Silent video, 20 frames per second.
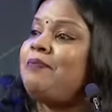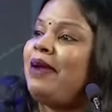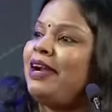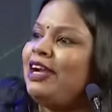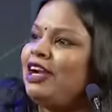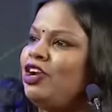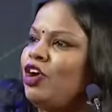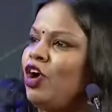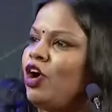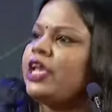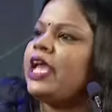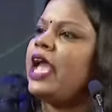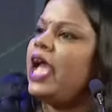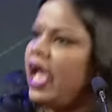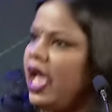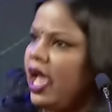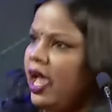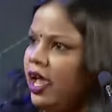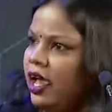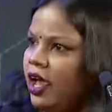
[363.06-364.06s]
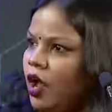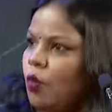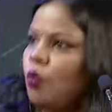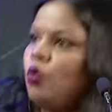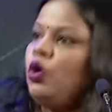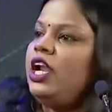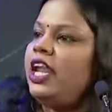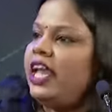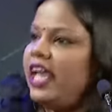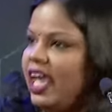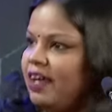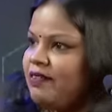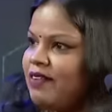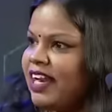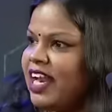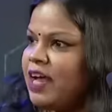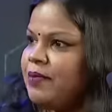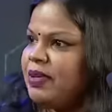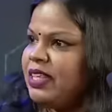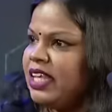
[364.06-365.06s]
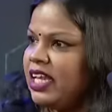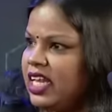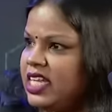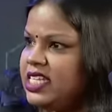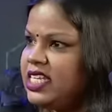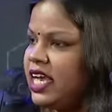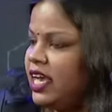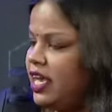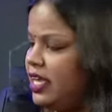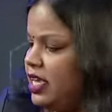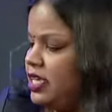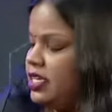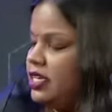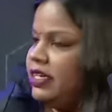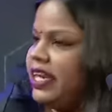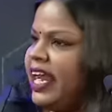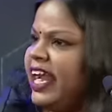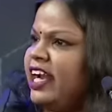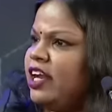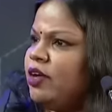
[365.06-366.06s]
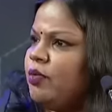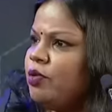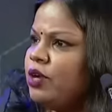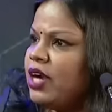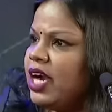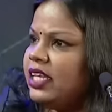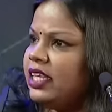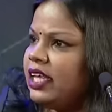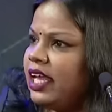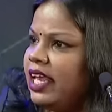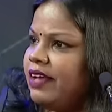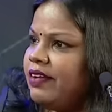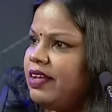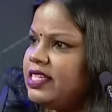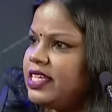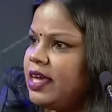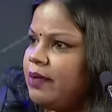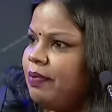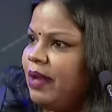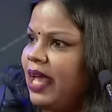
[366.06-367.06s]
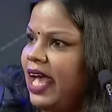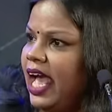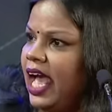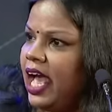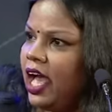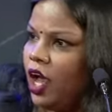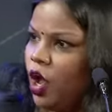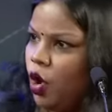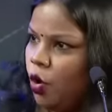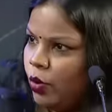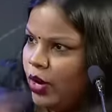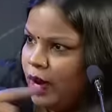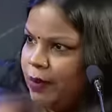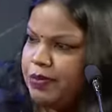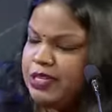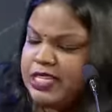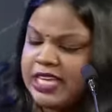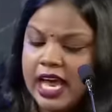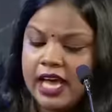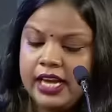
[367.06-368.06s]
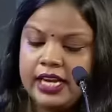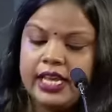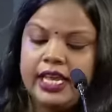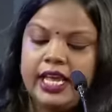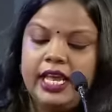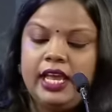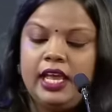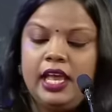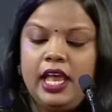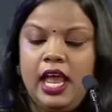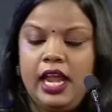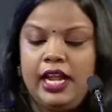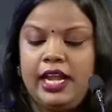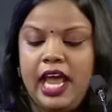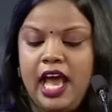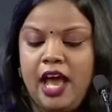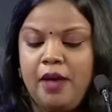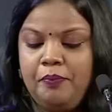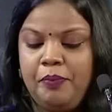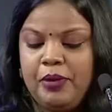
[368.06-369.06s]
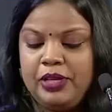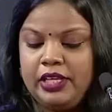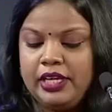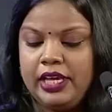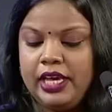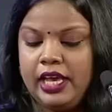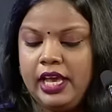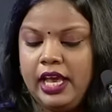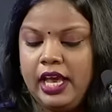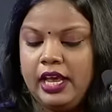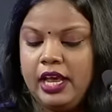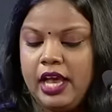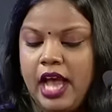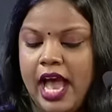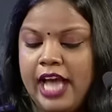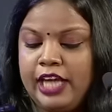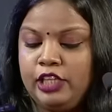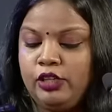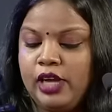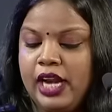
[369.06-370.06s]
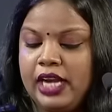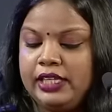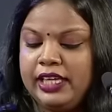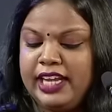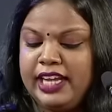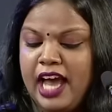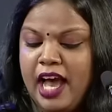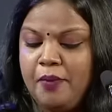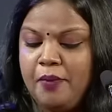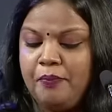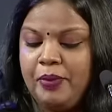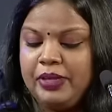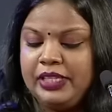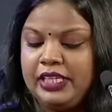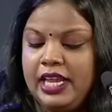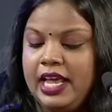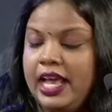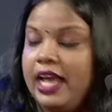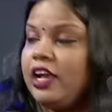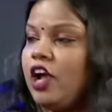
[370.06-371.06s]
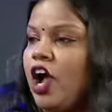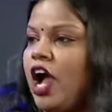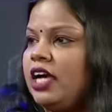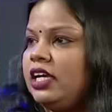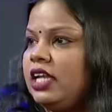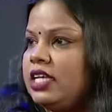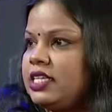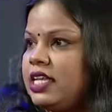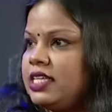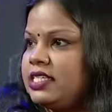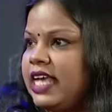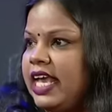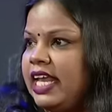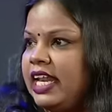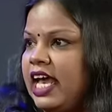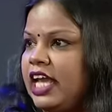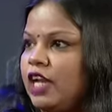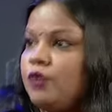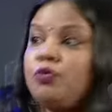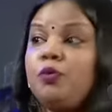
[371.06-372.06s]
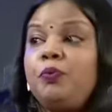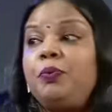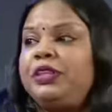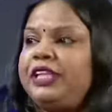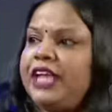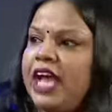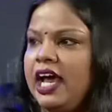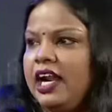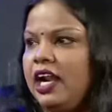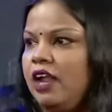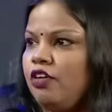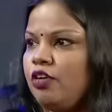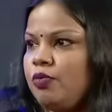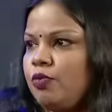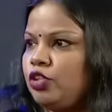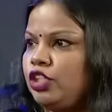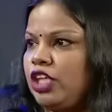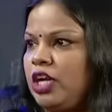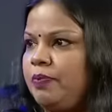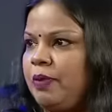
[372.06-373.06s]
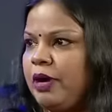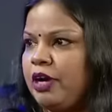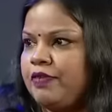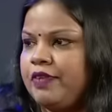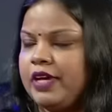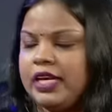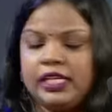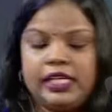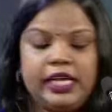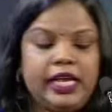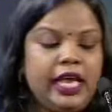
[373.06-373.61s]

பண்ணணும் ஏன் உள்ளேயே வராம தானே ட்ரெயினுக்கு முன்னாடி தலைய வச்சாப்ல எம்ஜிஆர் நாற்பது ஆயிரத்தி தொள்ளாயிரத்தி நாற்பதுல காங்கிரஸ்ல சேர்றாரு முப்பத்தி ஆறு பதினாறுல அவர் முதல் படம் வருது